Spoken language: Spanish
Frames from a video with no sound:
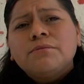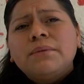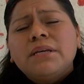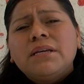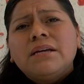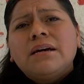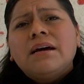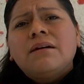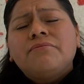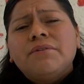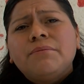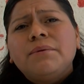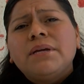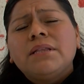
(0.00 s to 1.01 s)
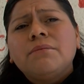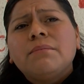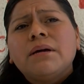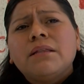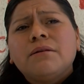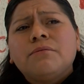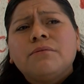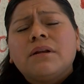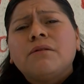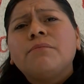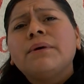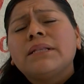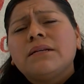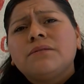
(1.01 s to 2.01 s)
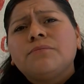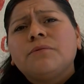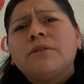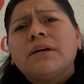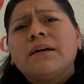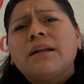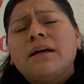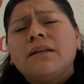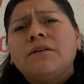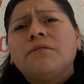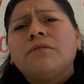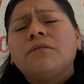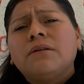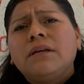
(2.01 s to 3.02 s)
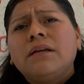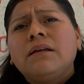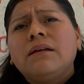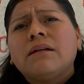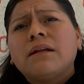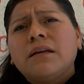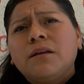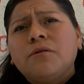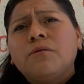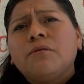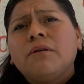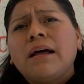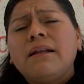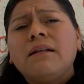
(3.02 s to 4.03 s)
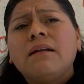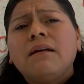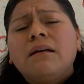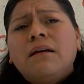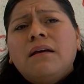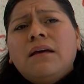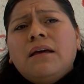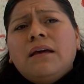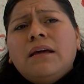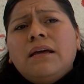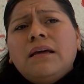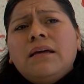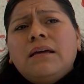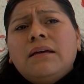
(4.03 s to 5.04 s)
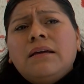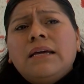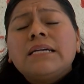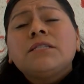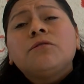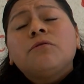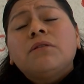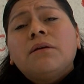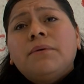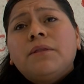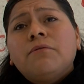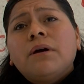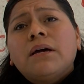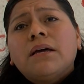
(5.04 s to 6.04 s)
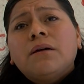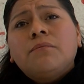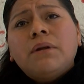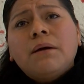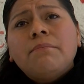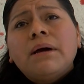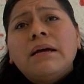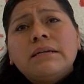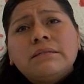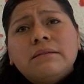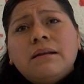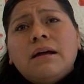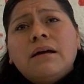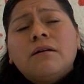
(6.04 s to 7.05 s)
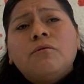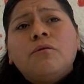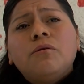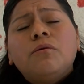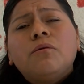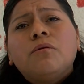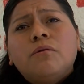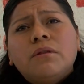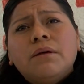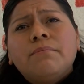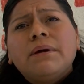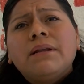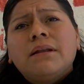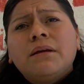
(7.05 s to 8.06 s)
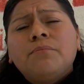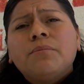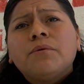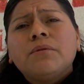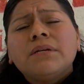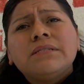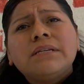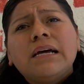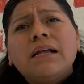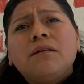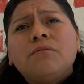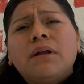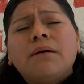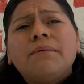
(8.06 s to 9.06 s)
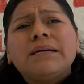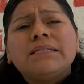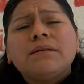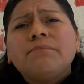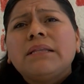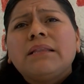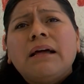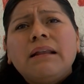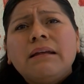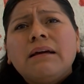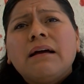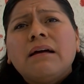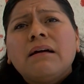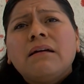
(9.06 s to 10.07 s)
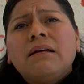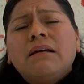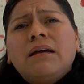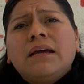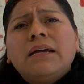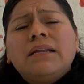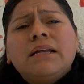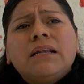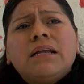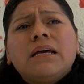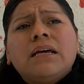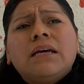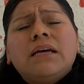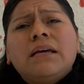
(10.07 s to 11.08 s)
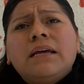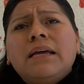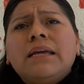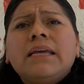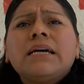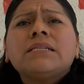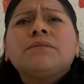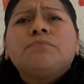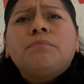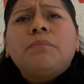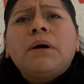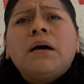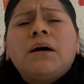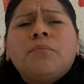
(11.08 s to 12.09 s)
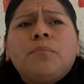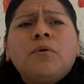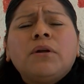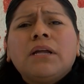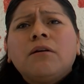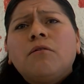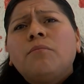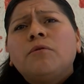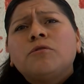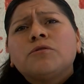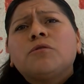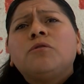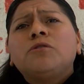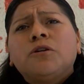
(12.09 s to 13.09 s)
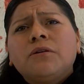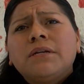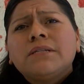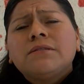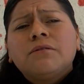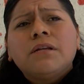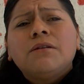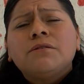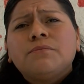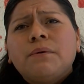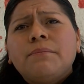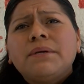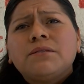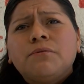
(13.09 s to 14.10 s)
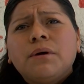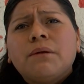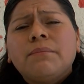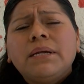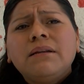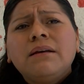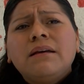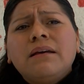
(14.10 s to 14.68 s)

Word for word: Mi hija fue víctima de un traumatismo de cráneo y región oral eh, esto debido a que una maestra colocó de manera imprudencial una base metálica en el que ellas ah, ponen como los colchones donde los bebés duermen